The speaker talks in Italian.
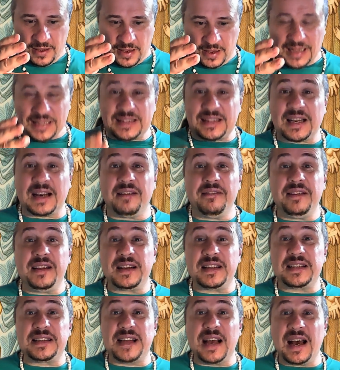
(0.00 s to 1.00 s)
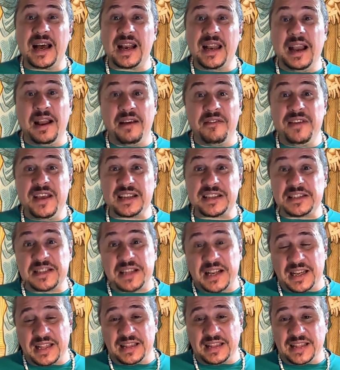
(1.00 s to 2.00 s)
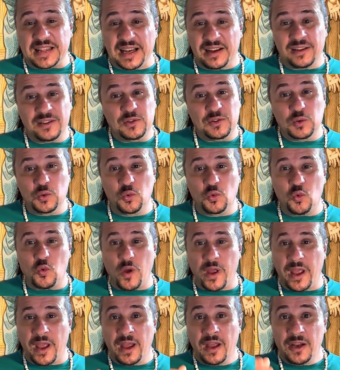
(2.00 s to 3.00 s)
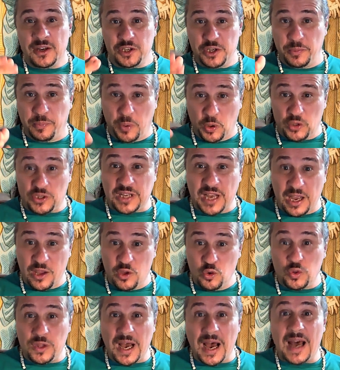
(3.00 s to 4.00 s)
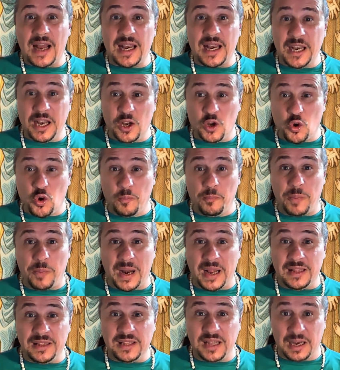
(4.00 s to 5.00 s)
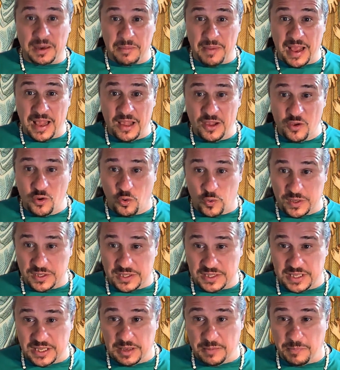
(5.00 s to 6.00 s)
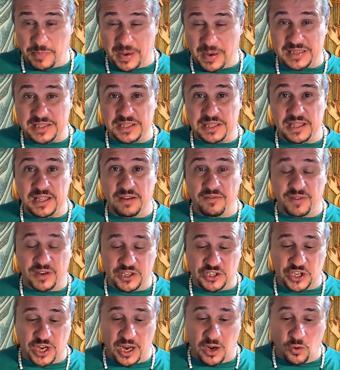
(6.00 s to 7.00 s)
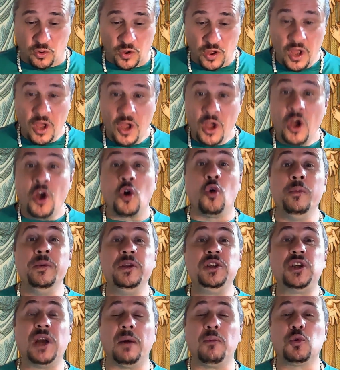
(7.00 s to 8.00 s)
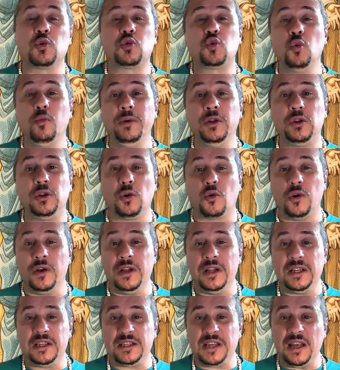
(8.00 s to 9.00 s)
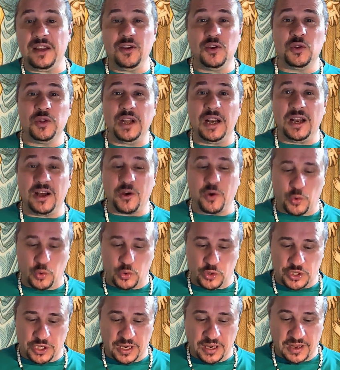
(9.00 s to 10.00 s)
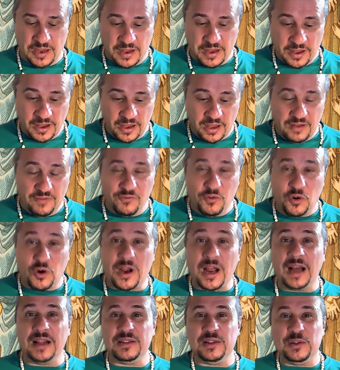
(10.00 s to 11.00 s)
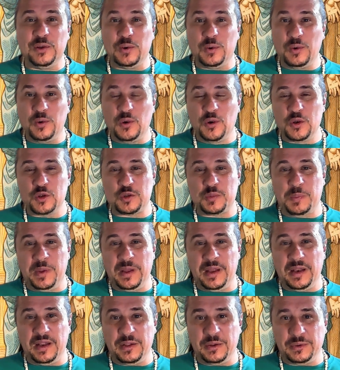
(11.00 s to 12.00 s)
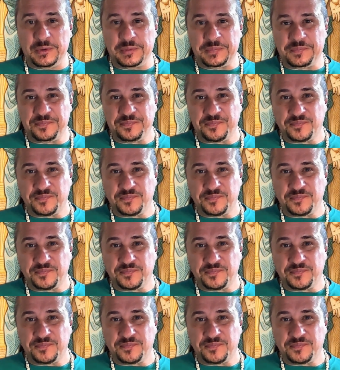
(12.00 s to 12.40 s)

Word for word: attraversare la via stretta, dunque ci possa aiutare nel comprendere meglio questi passi del Vangelo, cominciamo subito con il segno della croce, invocando lo Spirito